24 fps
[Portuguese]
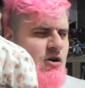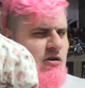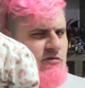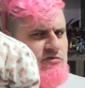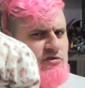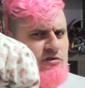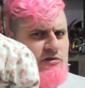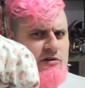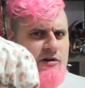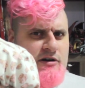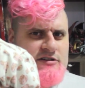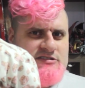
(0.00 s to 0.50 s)
ou
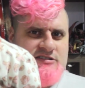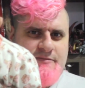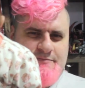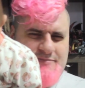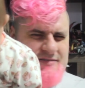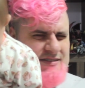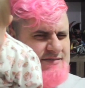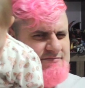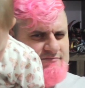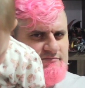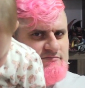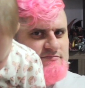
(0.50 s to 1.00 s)
não gosta
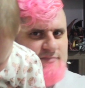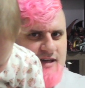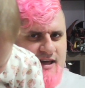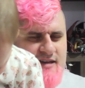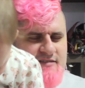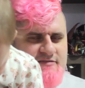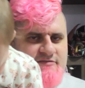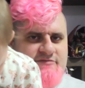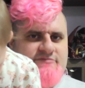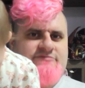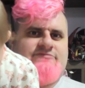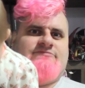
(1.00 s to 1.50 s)
para
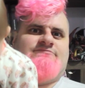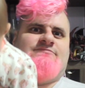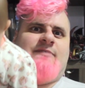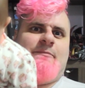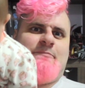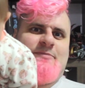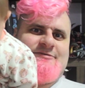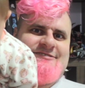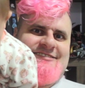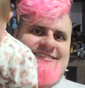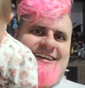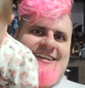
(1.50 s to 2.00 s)
né,
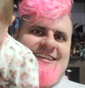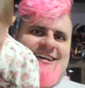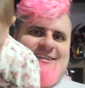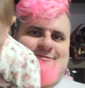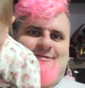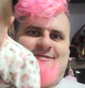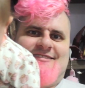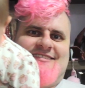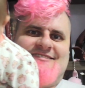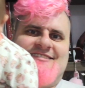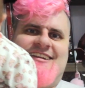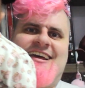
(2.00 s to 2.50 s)
apresentar a
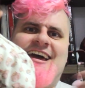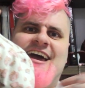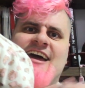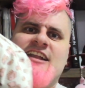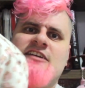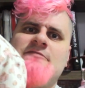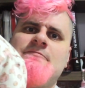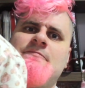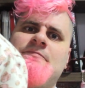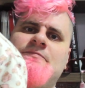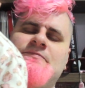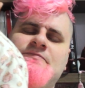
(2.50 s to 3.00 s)
13 terceira
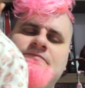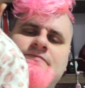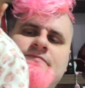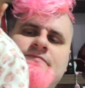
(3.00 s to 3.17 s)
era.